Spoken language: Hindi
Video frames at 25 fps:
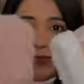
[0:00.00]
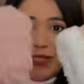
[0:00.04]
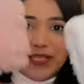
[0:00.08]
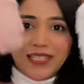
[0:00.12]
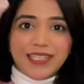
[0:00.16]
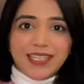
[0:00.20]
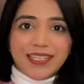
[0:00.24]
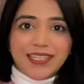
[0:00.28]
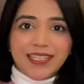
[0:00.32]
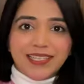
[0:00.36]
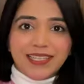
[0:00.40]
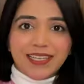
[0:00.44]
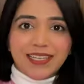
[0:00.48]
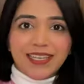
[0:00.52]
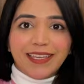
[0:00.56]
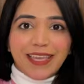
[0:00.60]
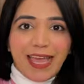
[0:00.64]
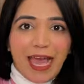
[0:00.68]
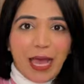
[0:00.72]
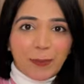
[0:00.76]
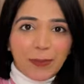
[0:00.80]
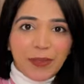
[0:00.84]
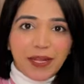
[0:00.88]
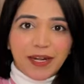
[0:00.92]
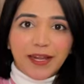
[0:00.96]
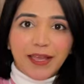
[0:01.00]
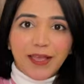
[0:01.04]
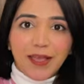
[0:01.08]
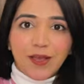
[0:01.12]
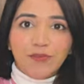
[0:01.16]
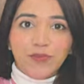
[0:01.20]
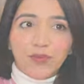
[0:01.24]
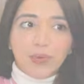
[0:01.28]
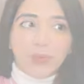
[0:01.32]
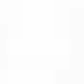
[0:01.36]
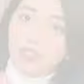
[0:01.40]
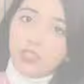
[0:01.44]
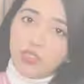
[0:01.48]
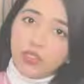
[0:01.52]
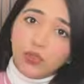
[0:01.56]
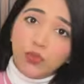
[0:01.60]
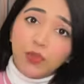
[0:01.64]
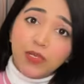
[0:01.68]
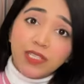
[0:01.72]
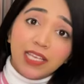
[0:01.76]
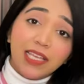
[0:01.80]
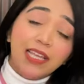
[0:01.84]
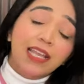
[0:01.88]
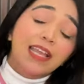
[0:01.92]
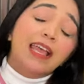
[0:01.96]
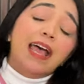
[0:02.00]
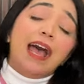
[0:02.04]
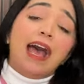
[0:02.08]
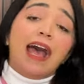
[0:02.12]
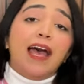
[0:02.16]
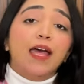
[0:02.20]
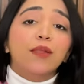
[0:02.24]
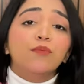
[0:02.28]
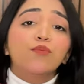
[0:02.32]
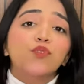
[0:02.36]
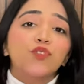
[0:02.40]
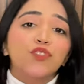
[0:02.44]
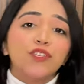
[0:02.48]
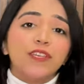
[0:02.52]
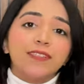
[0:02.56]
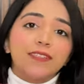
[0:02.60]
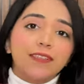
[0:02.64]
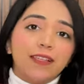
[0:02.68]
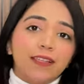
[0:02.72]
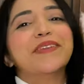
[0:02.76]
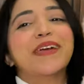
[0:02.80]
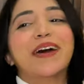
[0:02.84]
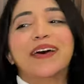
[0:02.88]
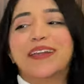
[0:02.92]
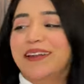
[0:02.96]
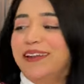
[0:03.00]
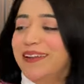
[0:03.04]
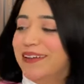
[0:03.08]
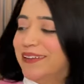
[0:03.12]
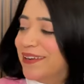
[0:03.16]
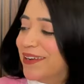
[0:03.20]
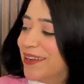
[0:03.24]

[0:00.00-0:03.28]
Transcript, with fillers: दिस इज द कैप दैट आई हैव सूट्स एंड मुझे ऐसा प्यारा लग